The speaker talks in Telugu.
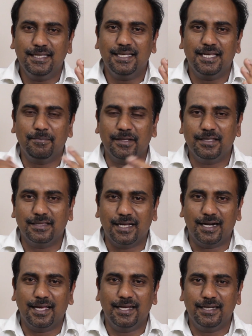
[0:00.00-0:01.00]
దీనికి మధ్య
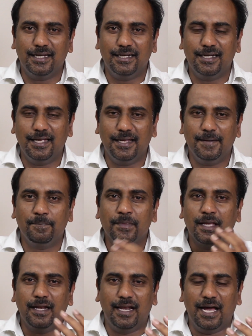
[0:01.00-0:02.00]
తేడా ఏంటంటే
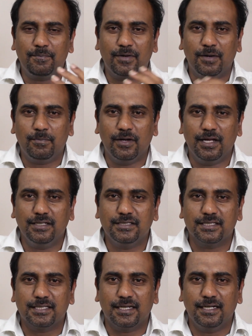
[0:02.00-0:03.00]
ల్యాప్టాప్లో ఏం
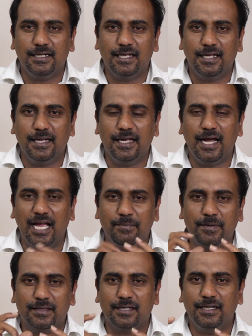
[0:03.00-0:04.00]
చేస్తారంటే
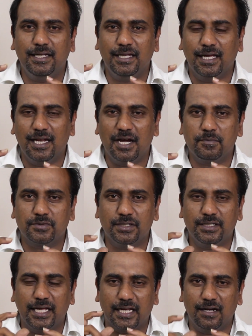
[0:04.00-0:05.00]
హైపర్ థ్రెడ్డింగ్ అనే
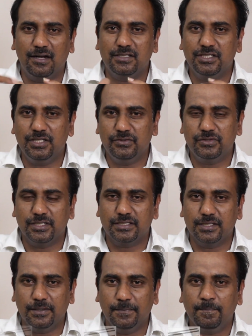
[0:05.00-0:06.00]
ఆప్షన్ టెక్నాలజీని యూజ్
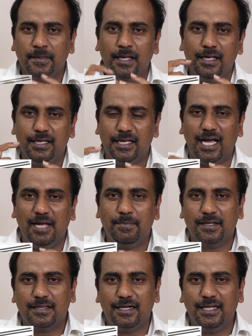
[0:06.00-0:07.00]
చేస్తారు ఈ
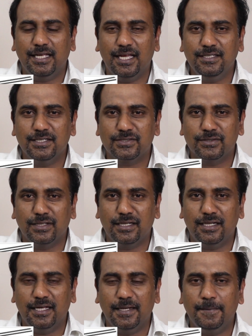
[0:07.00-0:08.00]
హైపర్ థ్రెడ్డింగ్ ఏం
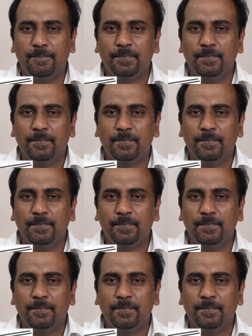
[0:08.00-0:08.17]
చేస్తుందంటే